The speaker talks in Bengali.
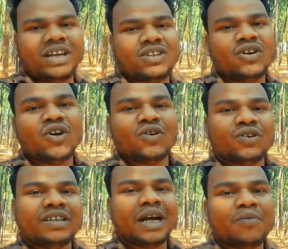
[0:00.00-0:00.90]
একটা হলো
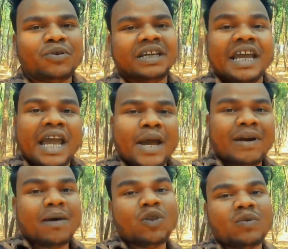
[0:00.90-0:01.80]
দীঘা পুরী
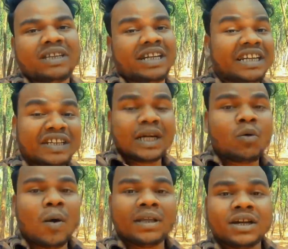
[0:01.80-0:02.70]
এবার আমি তোমাদেরকে নিয়ে
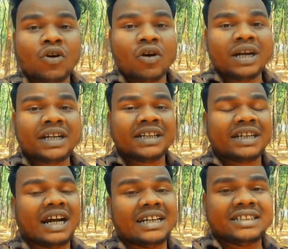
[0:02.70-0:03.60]
যাবো আমাদের ঘরের ঠিক
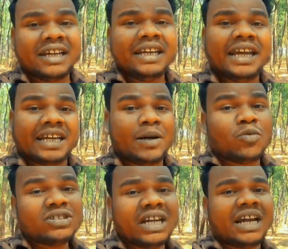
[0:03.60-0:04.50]
কাছেই একটা
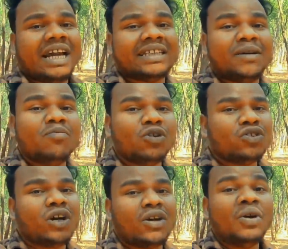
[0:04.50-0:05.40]
এমন জায়গায় আছে
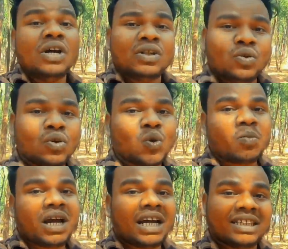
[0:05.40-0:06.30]
মঞ্জুরানো তো
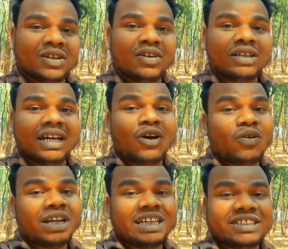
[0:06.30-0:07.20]
তোমরা সেটা
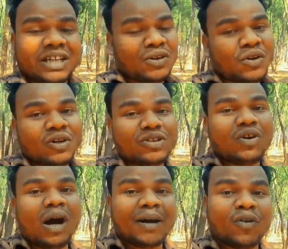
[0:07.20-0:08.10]
অনেকেই জানো হয়তো
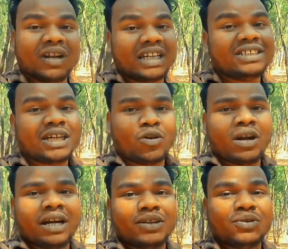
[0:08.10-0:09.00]
আবার অনেকেই জানো
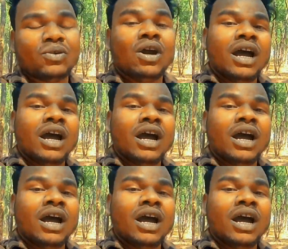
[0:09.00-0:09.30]
না কিন্তু